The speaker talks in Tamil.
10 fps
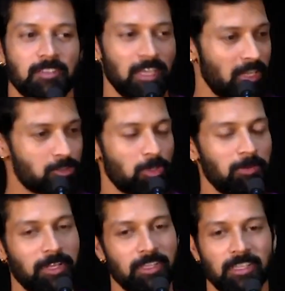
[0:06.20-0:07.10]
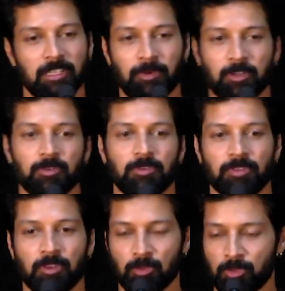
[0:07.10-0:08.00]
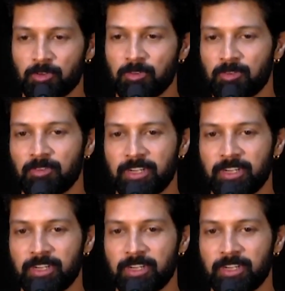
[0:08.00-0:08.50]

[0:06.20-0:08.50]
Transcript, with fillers: எல்லோரும் சொன்ன மாதிரி தான் இந்த படம் எவ்வளோ தூரம்